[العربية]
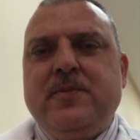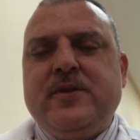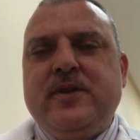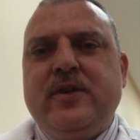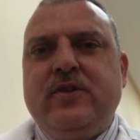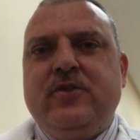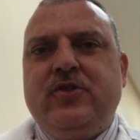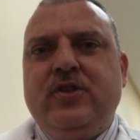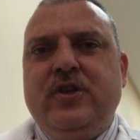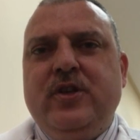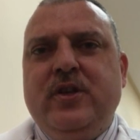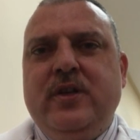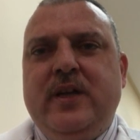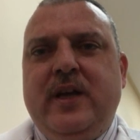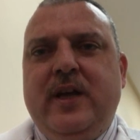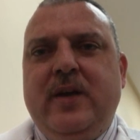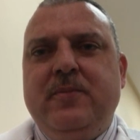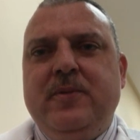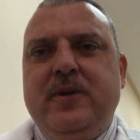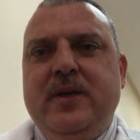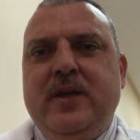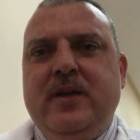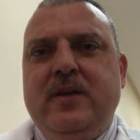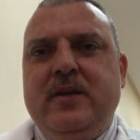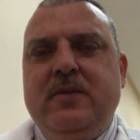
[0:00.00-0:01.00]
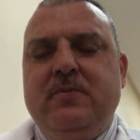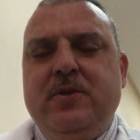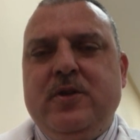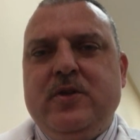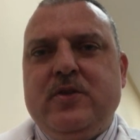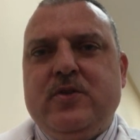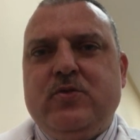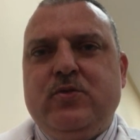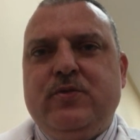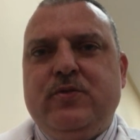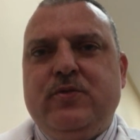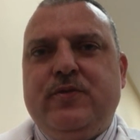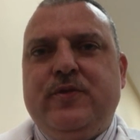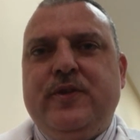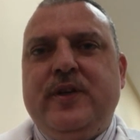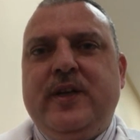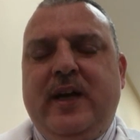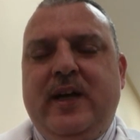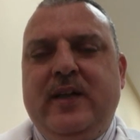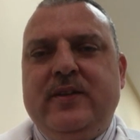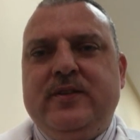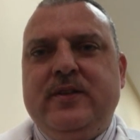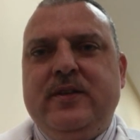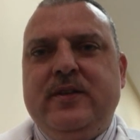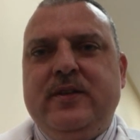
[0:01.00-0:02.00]
اللحميه اللي بيقصدوا فيها عند
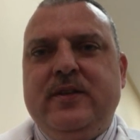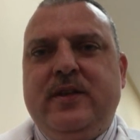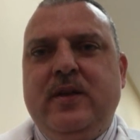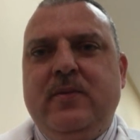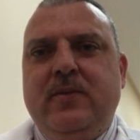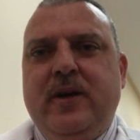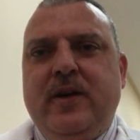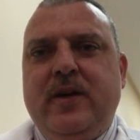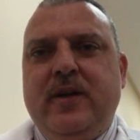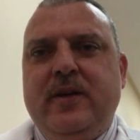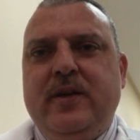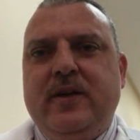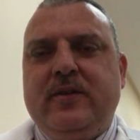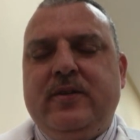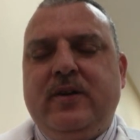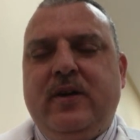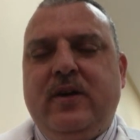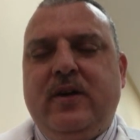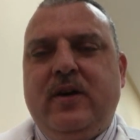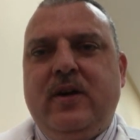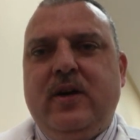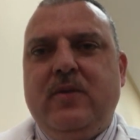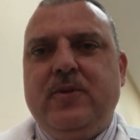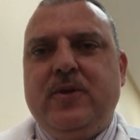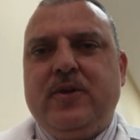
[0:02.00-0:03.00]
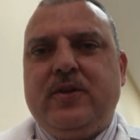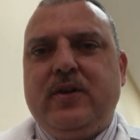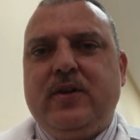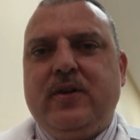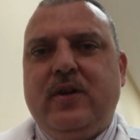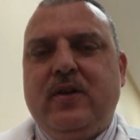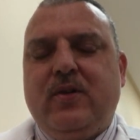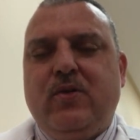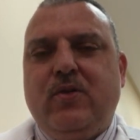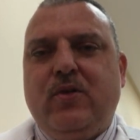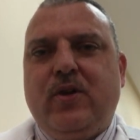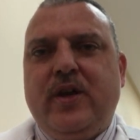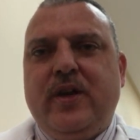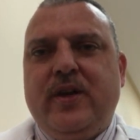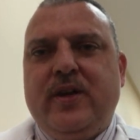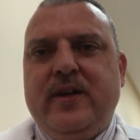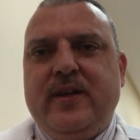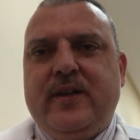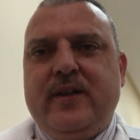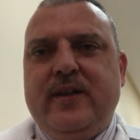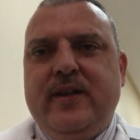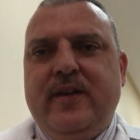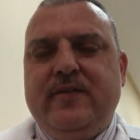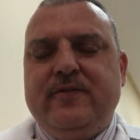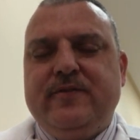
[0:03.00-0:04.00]
الكبار هي ضخامه القرينات
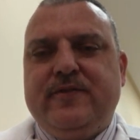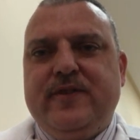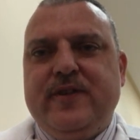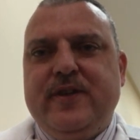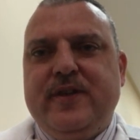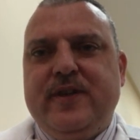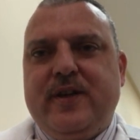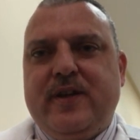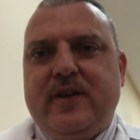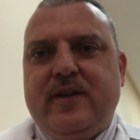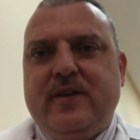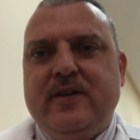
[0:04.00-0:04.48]
الانفيه